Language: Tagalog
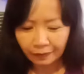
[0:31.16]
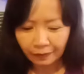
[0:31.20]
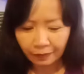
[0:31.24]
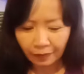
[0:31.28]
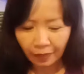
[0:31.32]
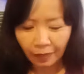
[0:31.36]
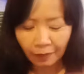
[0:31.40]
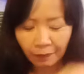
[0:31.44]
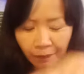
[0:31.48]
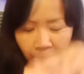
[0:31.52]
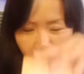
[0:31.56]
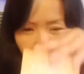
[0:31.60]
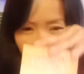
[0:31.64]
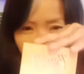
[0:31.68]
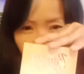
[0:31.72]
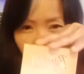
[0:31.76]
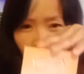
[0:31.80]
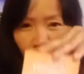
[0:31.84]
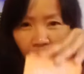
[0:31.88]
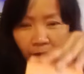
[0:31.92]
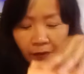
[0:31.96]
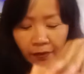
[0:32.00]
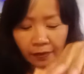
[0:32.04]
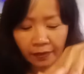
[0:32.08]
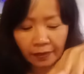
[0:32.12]
ang,
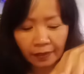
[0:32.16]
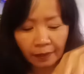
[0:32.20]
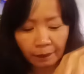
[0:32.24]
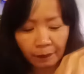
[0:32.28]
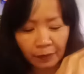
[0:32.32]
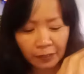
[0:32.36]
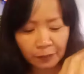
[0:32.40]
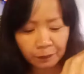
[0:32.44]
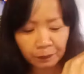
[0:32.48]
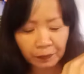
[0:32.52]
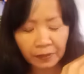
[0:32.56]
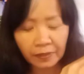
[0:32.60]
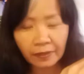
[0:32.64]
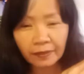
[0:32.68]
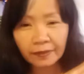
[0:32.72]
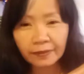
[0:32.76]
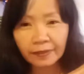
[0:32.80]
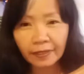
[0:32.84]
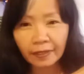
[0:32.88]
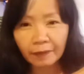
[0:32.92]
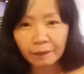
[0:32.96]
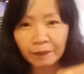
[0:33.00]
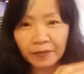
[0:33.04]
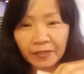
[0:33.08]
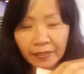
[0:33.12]
sa labas pa lang,
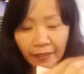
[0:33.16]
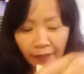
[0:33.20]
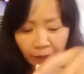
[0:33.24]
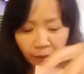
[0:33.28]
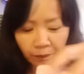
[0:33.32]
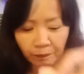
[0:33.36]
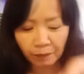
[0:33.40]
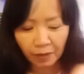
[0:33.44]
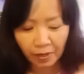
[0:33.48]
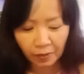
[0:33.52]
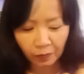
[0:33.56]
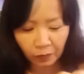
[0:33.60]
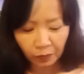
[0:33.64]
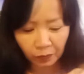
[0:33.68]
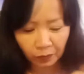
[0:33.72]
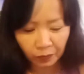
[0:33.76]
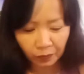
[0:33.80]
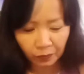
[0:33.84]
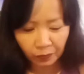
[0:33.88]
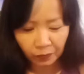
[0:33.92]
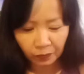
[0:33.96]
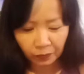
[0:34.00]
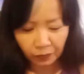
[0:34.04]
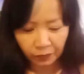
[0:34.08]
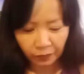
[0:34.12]
grabe na ang
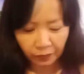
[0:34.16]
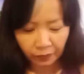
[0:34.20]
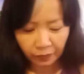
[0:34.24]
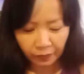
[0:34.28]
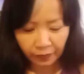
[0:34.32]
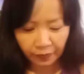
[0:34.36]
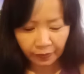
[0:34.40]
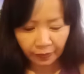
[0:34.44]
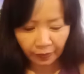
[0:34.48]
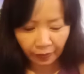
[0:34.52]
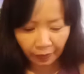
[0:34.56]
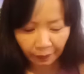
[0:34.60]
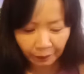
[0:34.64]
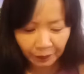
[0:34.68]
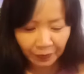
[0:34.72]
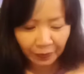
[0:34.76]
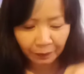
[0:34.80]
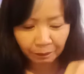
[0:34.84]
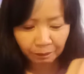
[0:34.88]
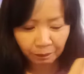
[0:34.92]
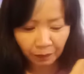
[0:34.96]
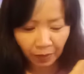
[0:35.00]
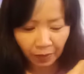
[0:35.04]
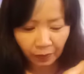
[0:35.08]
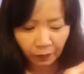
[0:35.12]
bango. Grabe
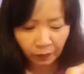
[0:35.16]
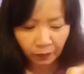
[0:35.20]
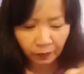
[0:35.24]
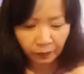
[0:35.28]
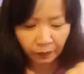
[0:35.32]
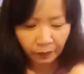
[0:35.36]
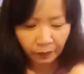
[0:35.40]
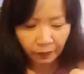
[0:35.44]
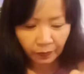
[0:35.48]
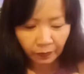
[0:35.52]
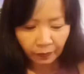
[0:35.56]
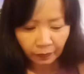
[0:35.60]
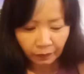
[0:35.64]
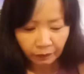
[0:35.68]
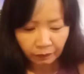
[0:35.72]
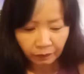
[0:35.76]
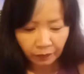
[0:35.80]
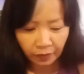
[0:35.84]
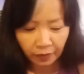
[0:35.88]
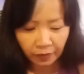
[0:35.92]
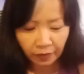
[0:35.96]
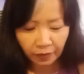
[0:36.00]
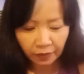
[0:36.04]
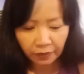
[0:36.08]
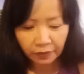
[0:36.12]
ang bango.
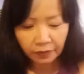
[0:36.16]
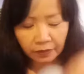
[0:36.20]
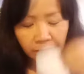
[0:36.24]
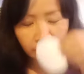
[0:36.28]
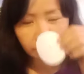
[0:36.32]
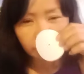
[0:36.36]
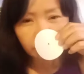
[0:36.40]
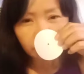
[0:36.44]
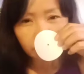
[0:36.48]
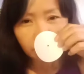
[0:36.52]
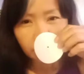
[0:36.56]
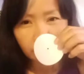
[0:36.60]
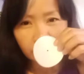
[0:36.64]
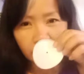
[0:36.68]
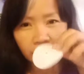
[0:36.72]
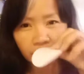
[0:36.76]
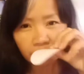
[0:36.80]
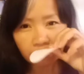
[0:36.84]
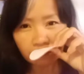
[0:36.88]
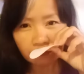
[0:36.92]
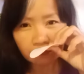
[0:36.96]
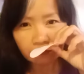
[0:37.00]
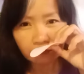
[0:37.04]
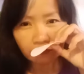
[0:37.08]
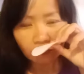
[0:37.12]
My gosh.
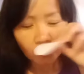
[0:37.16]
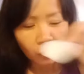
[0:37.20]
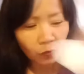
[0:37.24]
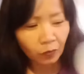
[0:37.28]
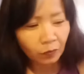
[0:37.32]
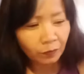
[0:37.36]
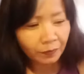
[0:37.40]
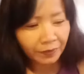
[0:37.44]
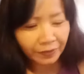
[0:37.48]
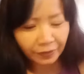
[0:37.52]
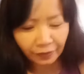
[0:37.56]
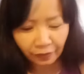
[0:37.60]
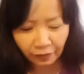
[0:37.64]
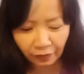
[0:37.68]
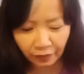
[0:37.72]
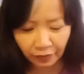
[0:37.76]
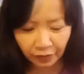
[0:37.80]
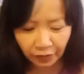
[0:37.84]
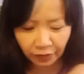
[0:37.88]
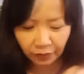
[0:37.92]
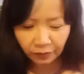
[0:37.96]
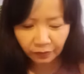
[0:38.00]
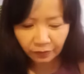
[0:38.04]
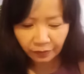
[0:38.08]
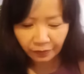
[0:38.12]
Oh my
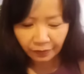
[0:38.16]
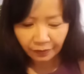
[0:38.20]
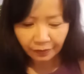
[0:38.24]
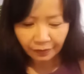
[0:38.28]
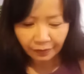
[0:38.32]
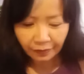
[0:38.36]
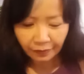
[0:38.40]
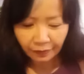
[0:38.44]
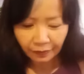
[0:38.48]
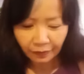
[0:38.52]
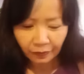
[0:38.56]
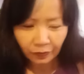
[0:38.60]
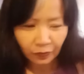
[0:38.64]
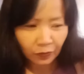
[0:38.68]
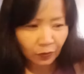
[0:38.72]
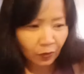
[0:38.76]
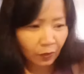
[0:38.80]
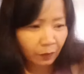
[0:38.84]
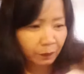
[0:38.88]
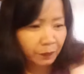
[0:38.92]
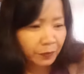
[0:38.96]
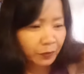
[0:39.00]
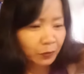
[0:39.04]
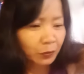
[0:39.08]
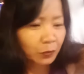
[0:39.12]
gosh.
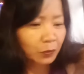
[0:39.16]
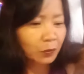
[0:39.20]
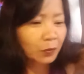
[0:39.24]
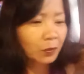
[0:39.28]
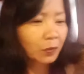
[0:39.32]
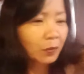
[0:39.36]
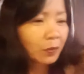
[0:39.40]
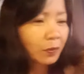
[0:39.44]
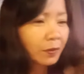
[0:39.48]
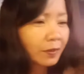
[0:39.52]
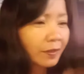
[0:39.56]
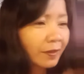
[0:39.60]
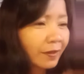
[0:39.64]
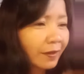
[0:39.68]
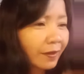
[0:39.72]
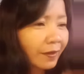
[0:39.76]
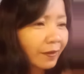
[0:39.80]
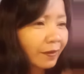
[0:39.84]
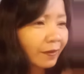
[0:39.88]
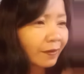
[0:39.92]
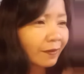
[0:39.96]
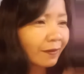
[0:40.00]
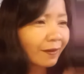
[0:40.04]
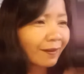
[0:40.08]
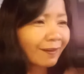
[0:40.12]
Grabe to.
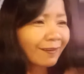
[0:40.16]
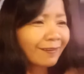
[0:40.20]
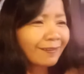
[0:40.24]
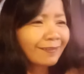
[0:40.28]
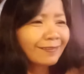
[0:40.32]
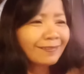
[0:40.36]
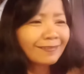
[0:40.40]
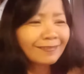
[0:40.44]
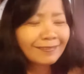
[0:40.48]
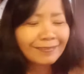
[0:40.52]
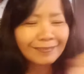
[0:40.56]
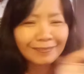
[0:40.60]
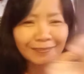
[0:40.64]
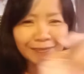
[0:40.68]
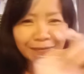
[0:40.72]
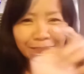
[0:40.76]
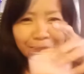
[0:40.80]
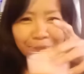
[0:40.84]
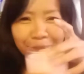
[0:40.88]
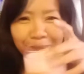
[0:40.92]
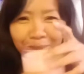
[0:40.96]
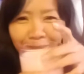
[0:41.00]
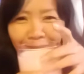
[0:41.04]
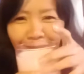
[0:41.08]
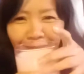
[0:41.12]
Oh.
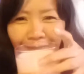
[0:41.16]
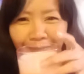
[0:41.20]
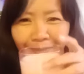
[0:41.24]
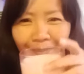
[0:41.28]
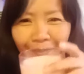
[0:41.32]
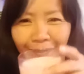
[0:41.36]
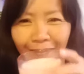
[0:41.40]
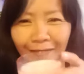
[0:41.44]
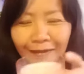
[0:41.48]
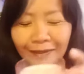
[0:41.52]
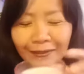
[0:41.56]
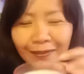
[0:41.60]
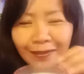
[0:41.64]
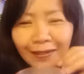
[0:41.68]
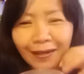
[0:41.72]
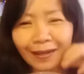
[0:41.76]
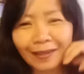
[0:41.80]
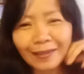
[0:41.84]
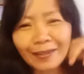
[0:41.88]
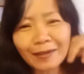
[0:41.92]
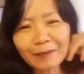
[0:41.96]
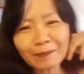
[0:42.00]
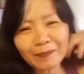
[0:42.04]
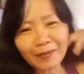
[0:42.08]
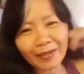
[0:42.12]

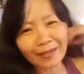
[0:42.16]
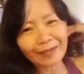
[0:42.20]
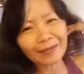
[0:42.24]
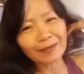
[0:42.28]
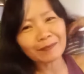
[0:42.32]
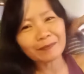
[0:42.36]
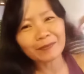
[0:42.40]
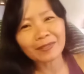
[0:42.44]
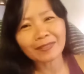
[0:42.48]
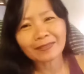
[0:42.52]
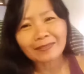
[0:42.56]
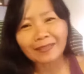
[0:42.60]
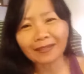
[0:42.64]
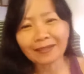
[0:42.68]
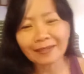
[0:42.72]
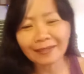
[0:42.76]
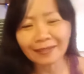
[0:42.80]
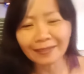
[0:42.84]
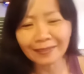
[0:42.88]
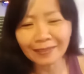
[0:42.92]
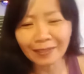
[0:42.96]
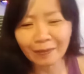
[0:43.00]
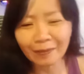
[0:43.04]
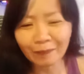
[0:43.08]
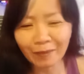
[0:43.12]
Alam na alam niya
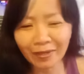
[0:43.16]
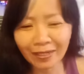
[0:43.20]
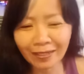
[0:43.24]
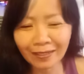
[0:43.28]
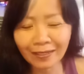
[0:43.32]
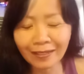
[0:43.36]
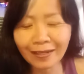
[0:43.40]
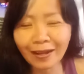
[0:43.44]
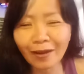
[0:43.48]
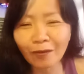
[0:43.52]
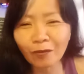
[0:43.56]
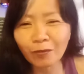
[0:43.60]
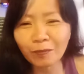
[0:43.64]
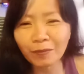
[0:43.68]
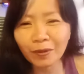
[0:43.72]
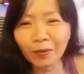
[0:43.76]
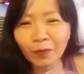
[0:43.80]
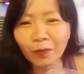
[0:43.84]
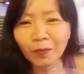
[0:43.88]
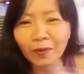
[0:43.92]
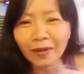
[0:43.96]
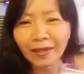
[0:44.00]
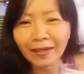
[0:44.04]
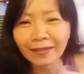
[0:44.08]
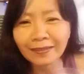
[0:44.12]
talaga na mahilig ako
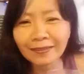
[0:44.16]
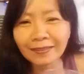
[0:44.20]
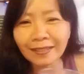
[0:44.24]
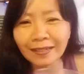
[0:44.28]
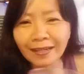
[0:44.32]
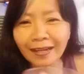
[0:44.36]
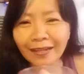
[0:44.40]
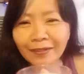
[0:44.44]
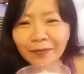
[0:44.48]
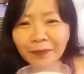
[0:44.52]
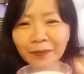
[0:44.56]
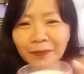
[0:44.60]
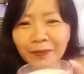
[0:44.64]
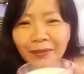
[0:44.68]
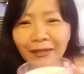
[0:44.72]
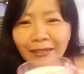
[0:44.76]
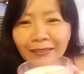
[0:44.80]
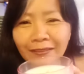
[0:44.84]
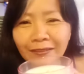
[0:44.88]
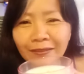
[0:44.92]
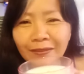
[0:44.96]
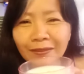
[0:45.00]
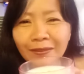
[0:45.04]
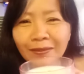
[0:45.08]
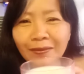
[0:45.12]
mag-collect ng ano,
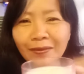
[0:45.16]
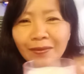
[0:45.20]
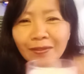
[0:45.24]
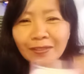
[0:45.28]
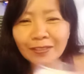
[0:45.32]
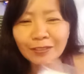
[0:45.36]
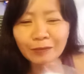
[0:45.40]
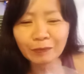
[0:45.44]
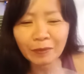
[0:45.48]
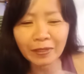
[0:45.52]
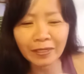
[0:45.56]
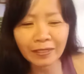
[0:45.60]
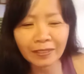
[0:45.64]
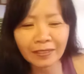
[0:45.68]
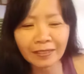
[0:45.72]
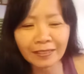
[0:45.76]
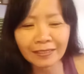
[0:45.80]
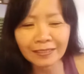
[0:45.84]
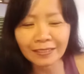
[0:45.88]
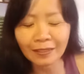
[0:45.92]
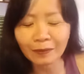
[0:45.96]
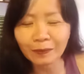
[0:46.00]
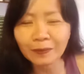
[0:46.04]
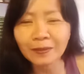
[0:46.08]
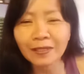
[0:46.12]
candles. Mahilig
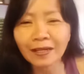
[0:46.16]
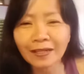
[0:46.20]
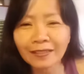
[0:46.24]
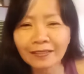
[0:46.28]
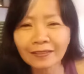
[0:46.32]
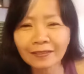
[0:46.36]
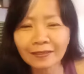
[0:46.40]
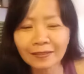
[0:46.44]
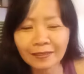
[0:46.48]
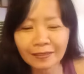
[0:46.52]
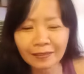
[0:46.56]
kasi ako sa candles